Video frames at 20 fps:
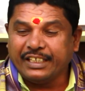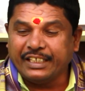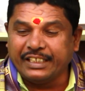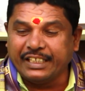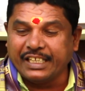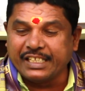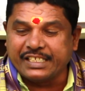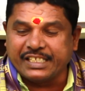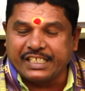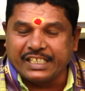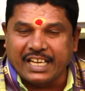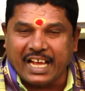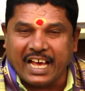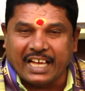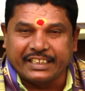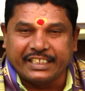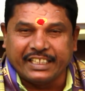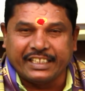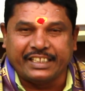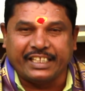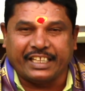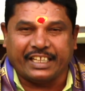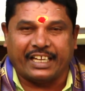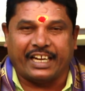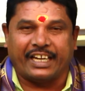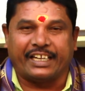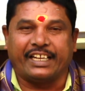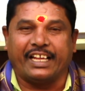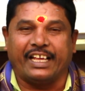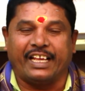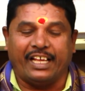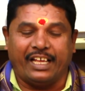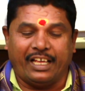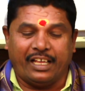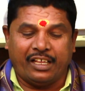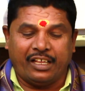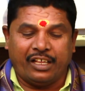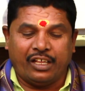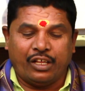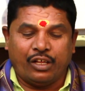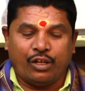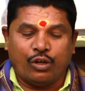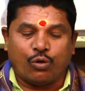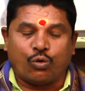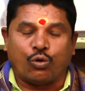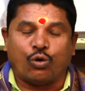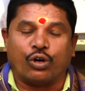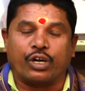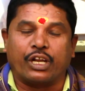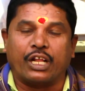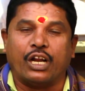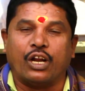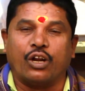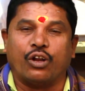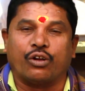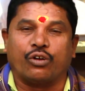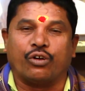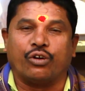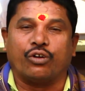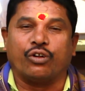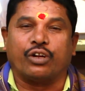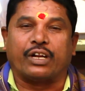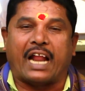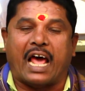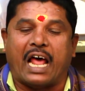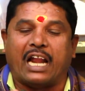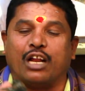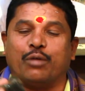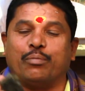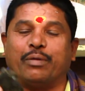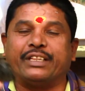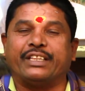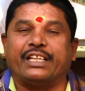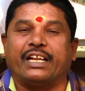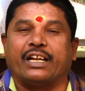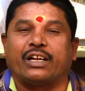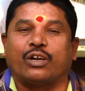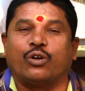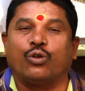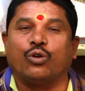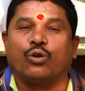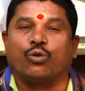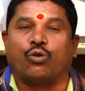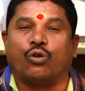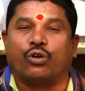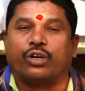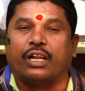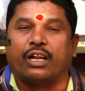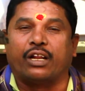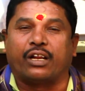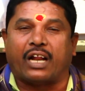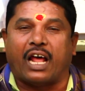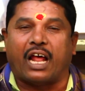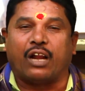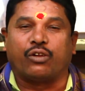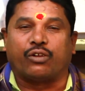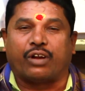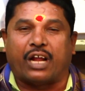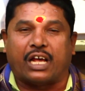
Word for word: ఇది శిలాదిద్ది అంటే కొండలలో రెండు రాళ్ళ మధ్యన రెండు కొండల రాళ్ళు